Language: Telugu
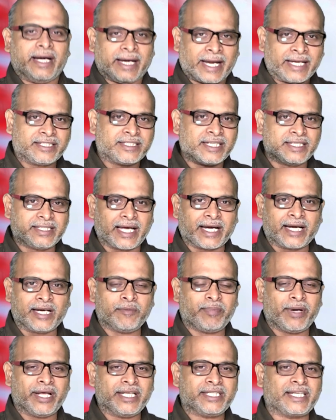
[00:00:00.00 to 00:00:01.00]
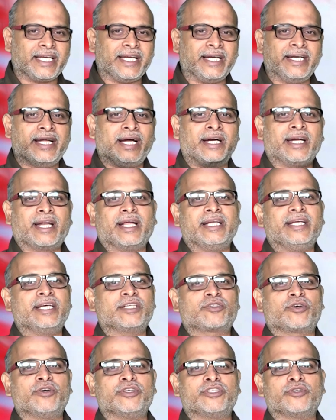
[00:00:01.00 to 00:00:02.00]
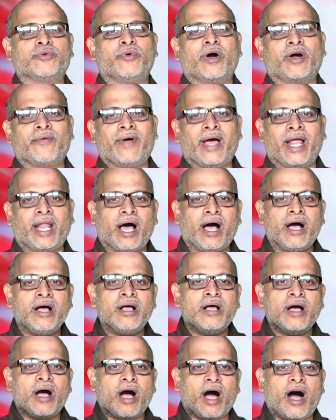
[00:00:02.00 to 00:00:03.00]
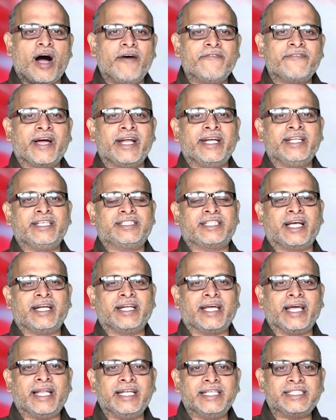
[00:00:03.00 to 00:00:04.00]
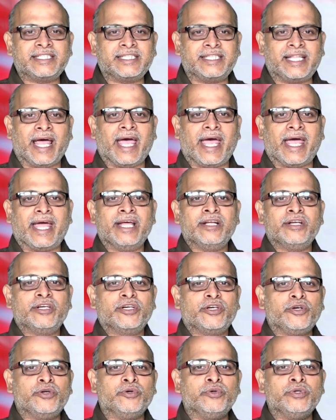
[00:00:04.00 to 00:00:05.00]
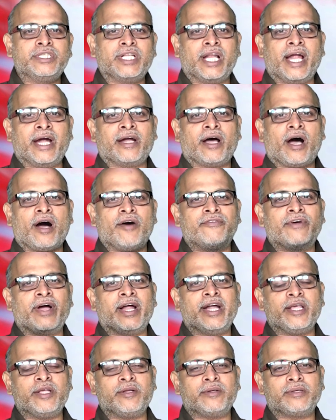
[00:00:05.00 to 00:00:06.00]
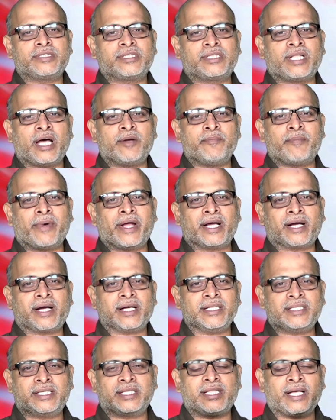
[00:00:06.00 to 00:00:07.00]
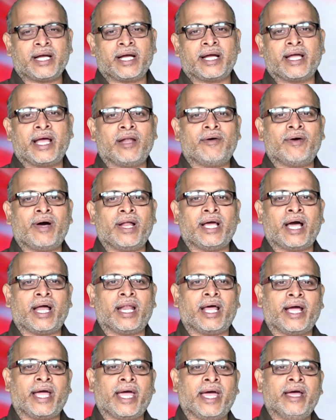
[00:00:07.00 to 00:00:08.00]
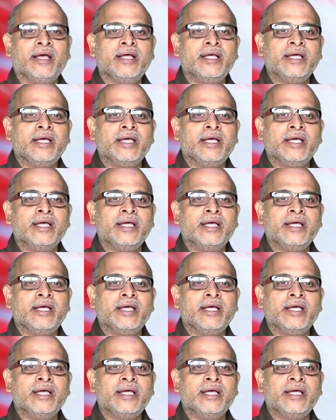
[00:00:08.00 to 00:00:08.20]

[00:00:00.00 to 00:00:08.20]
నెక్స్ట్ సెకండ్ ప్లేస్కి ఇండియా ట్రై చేసుకోవచ్చు ఒకవేళ ఆఫ్ఘనిస్తాన్ గెలిస్తే న్యూజిలాండ్ ఆఫ్ఘనిస్తాన్ పైన ఖచ్చితంగా గెలవాలి అలాగే